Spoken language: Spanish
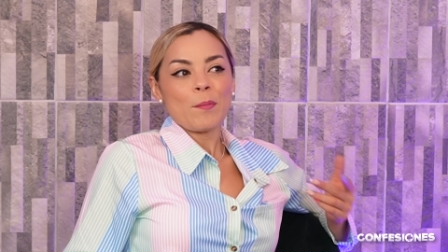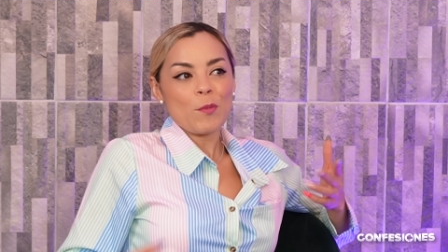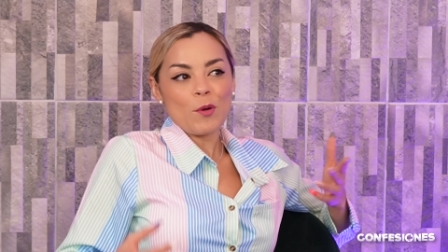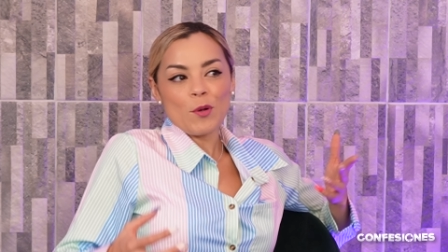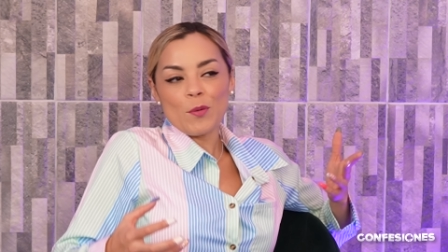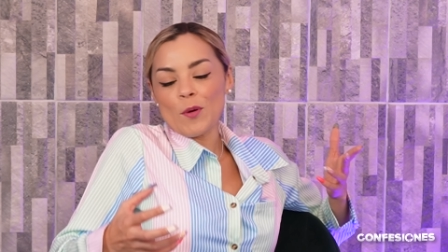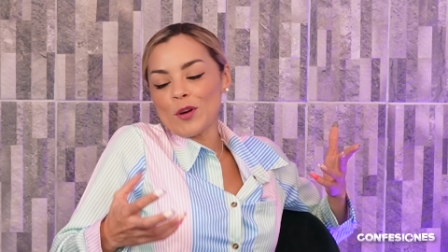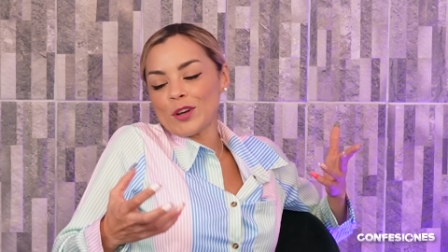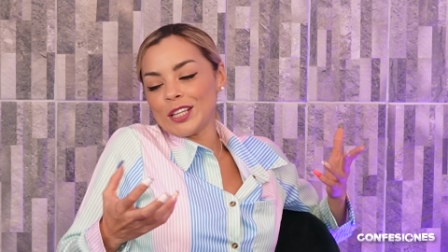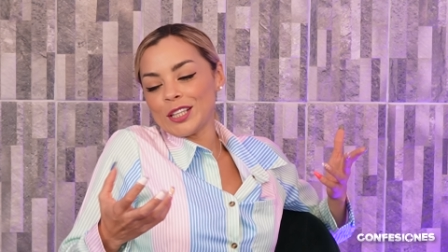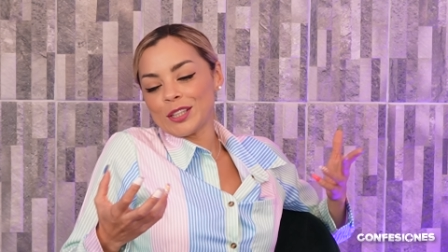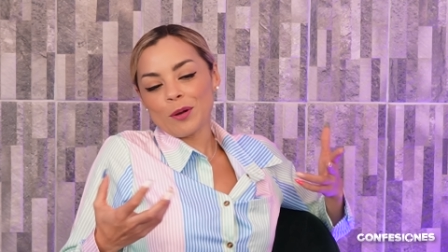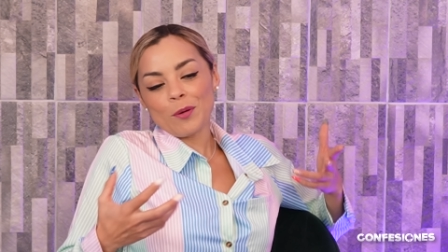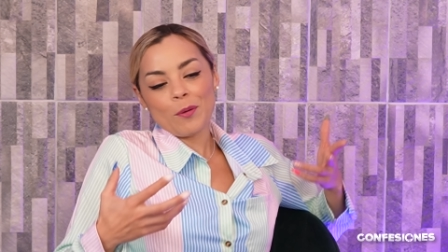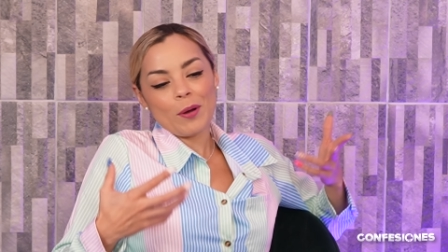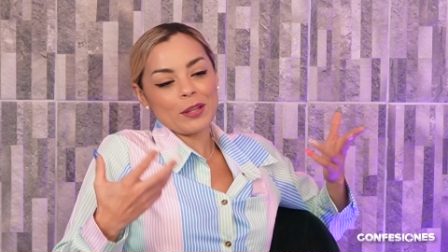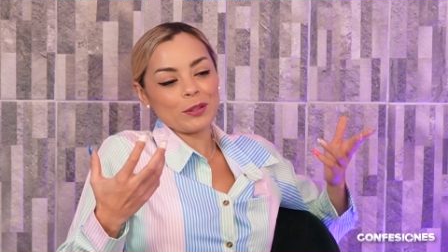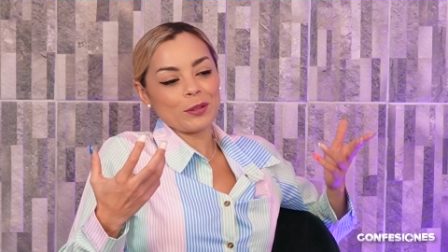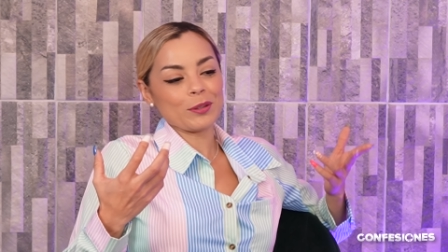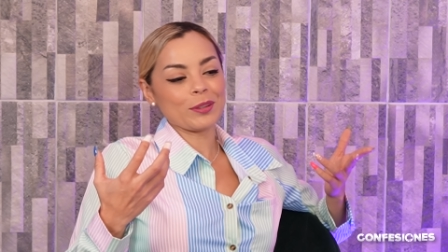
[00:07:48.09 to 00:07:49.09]
muy bonito
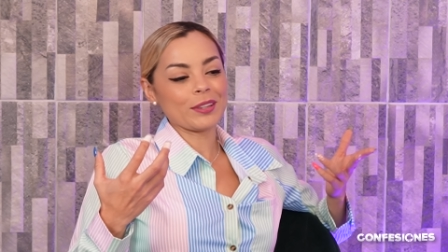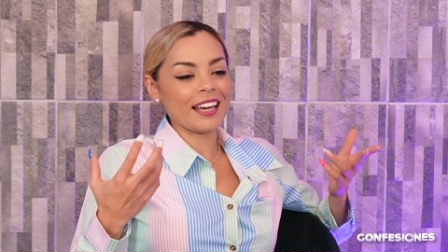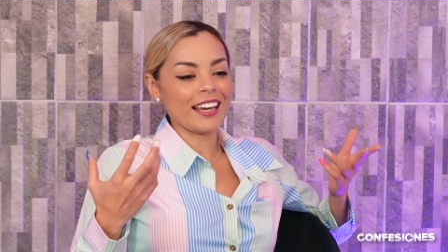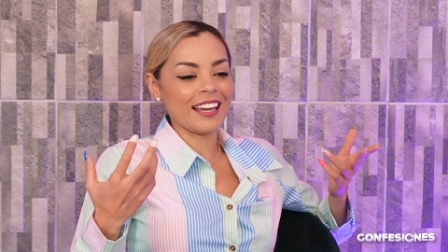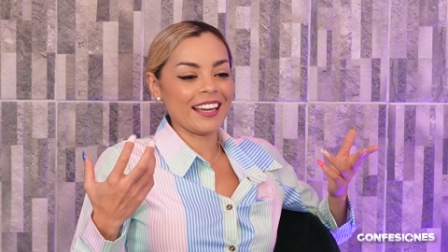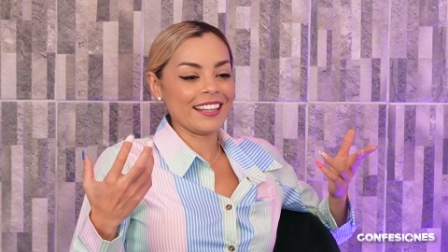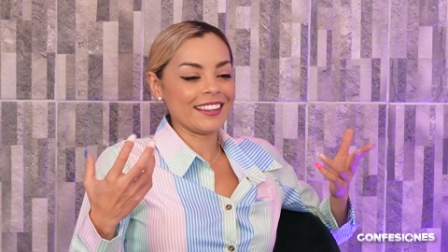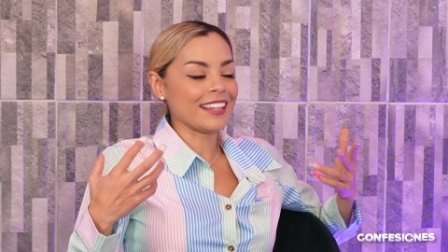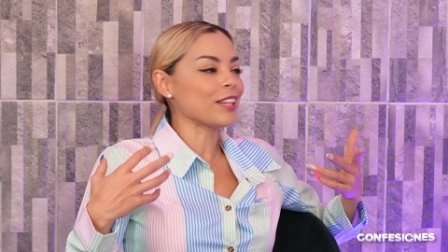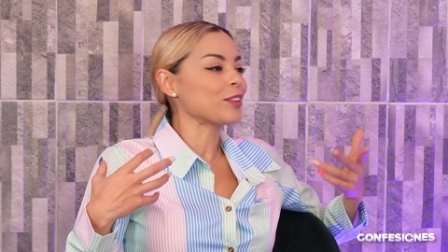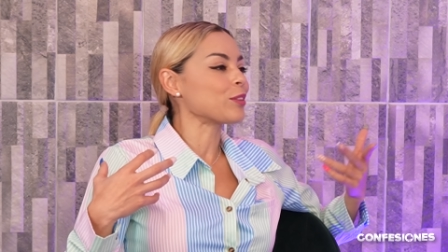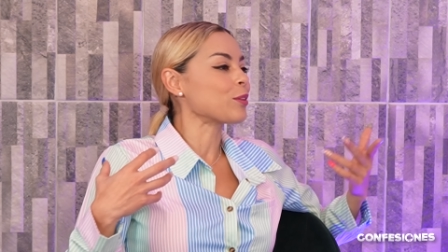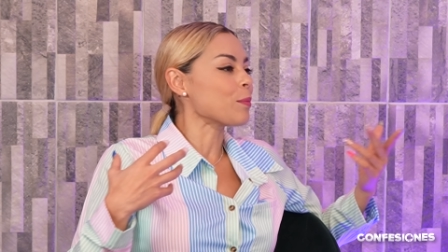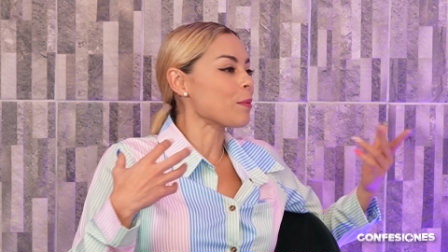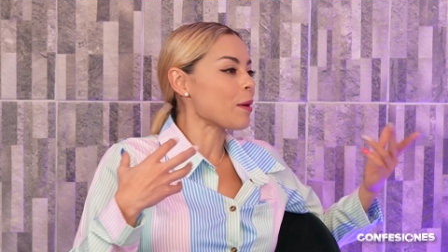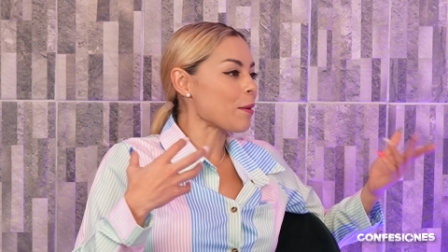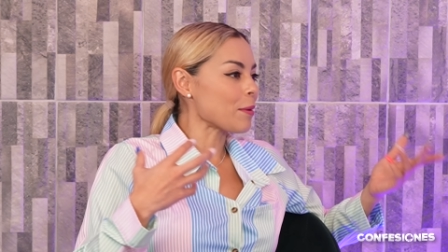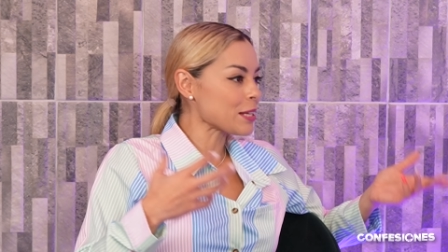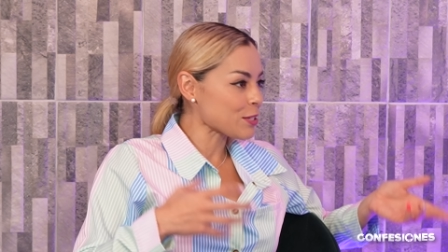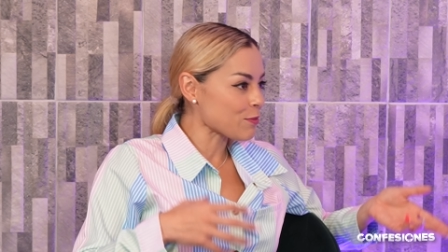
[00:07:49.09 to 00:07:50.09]
cuando te, te
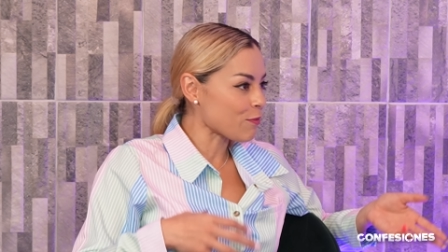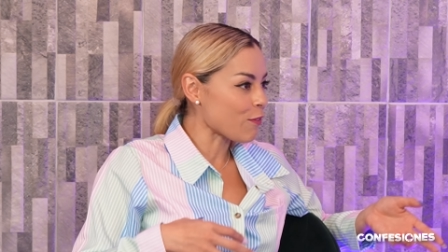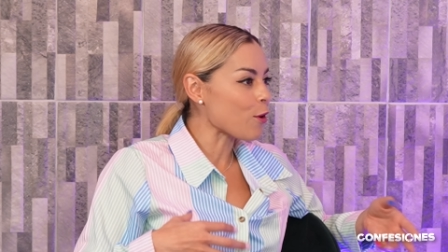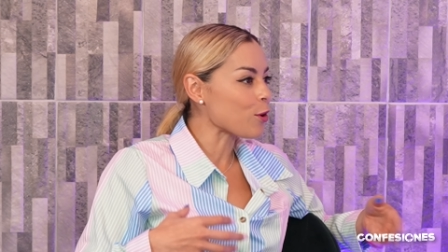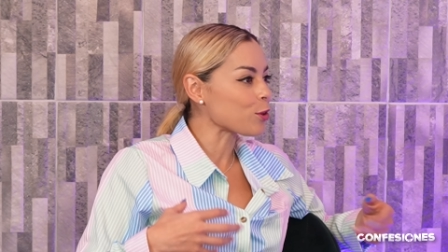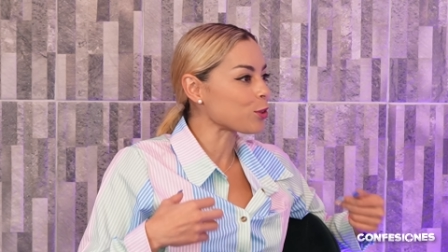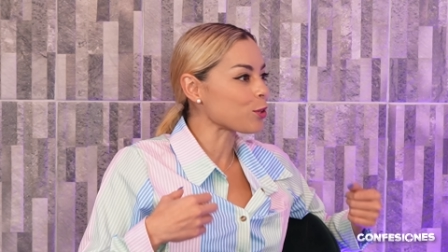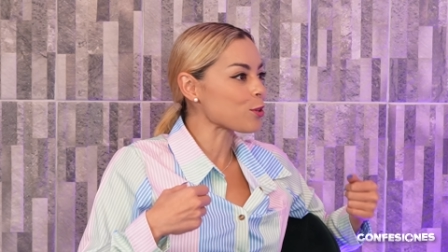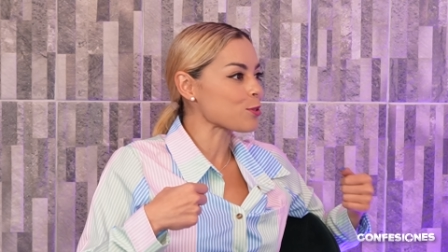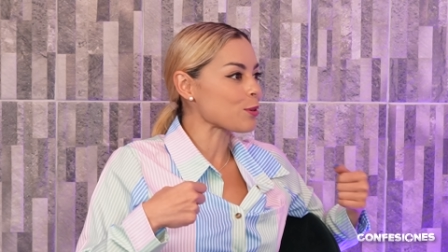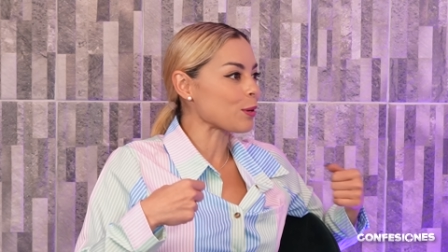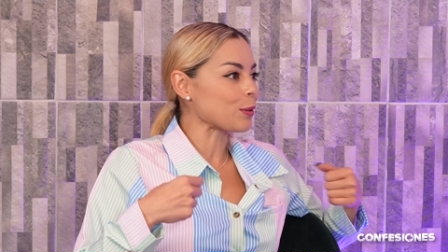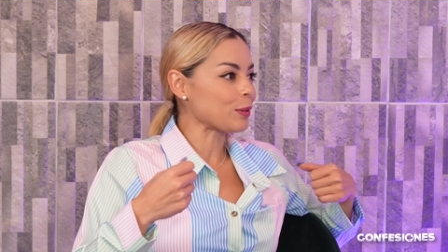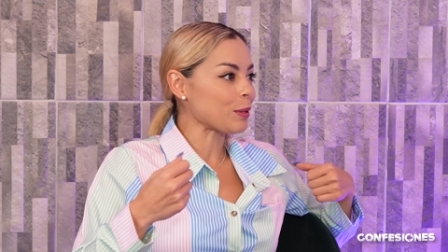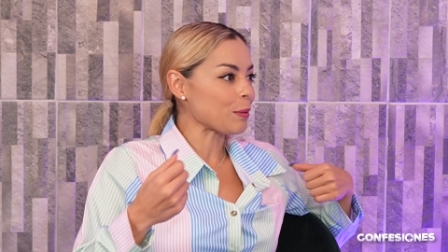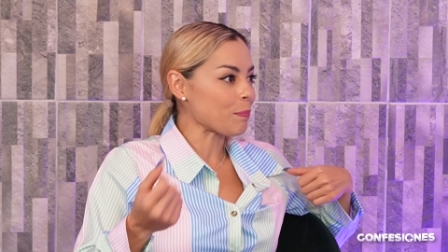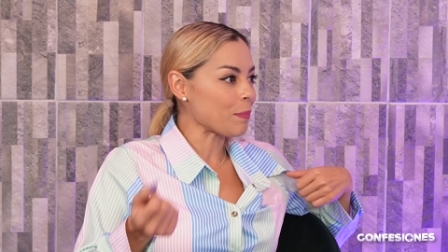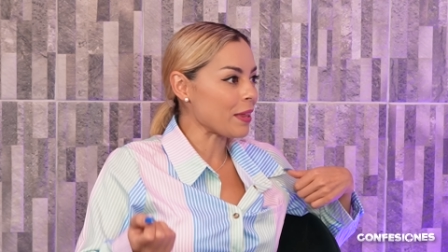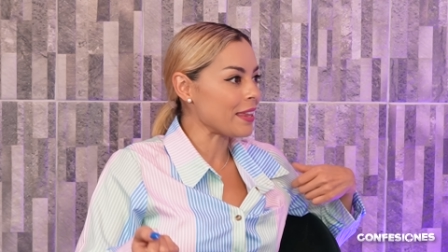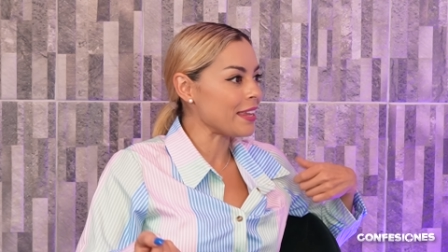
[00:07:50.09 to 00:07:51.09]
tomabas fotos, cuando
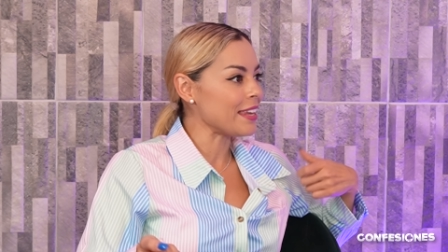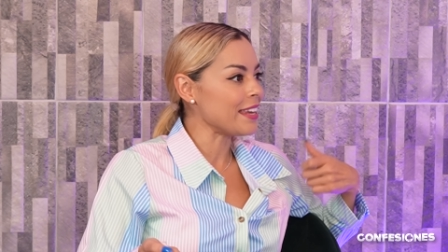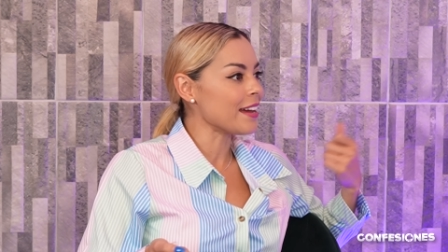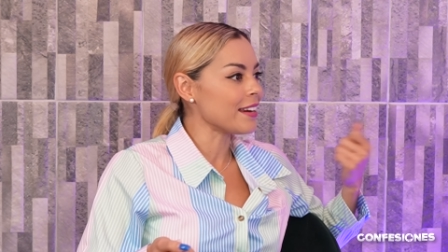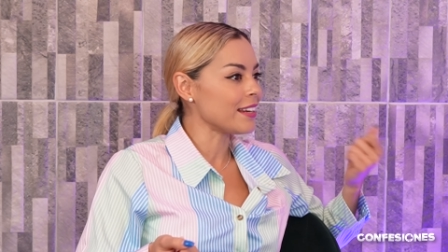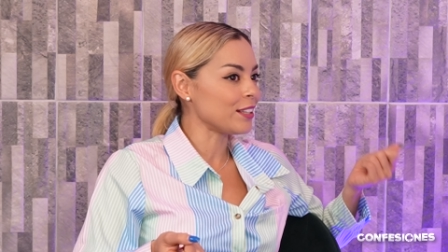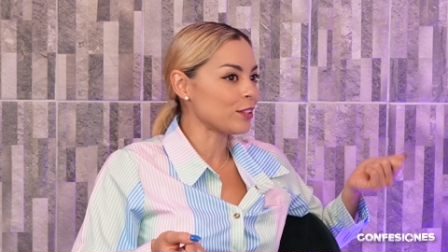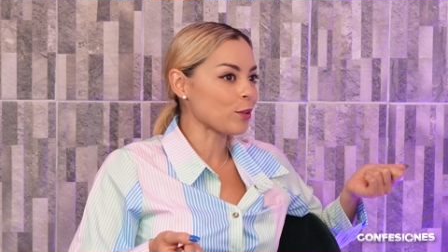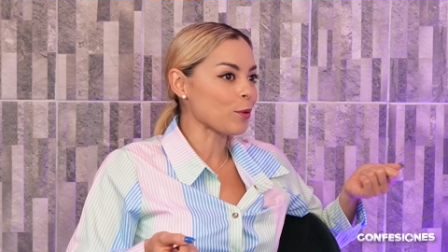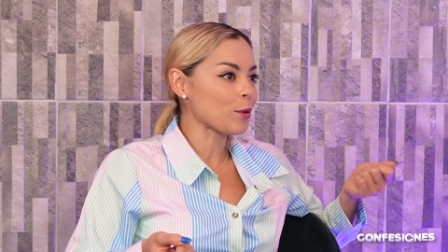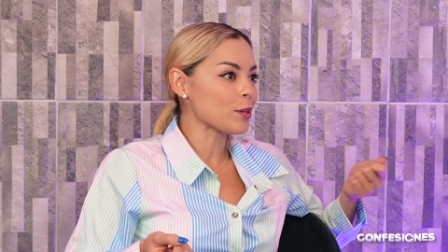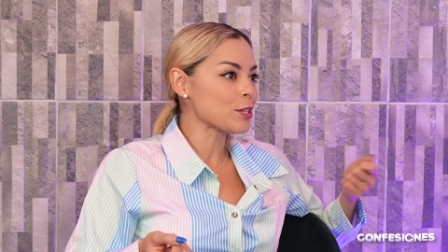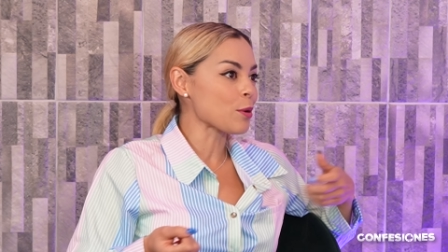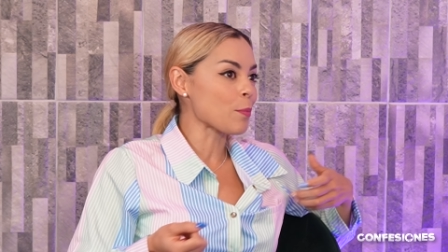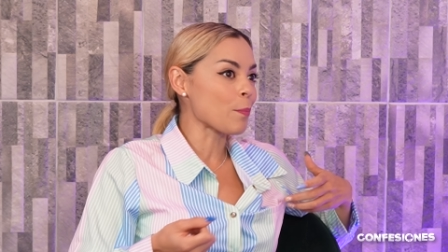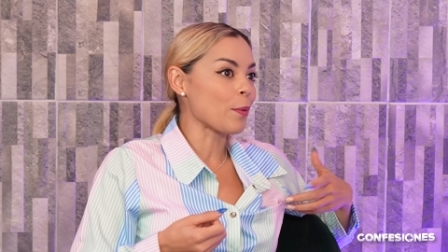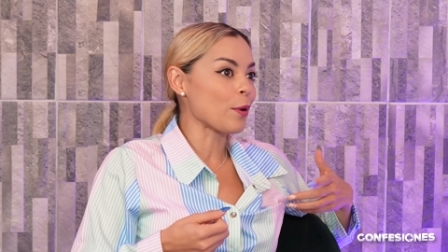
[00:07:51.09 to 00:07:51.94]
te pedían y todo eso,